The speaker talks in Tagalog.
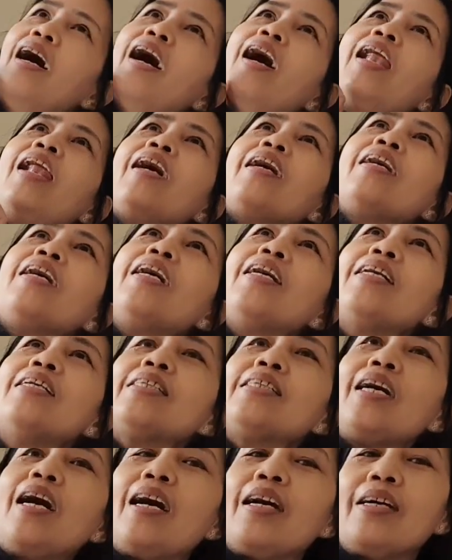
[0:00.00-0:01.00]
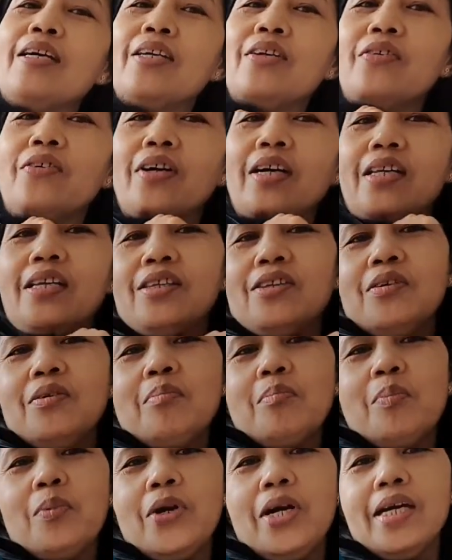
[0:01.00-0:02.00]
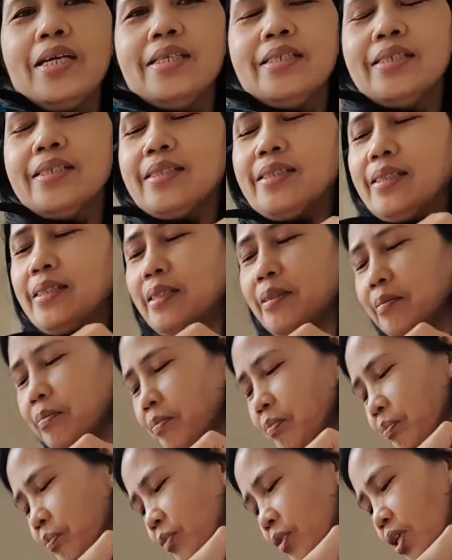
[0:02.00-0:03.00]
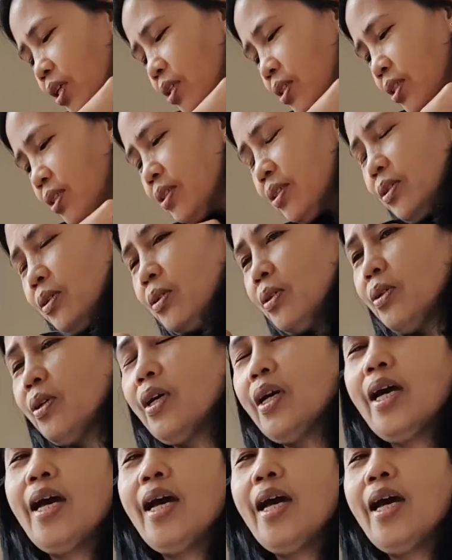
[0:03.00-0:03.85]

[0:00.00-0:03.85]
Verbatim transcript: halaga na sa akin yung ganitong price. So,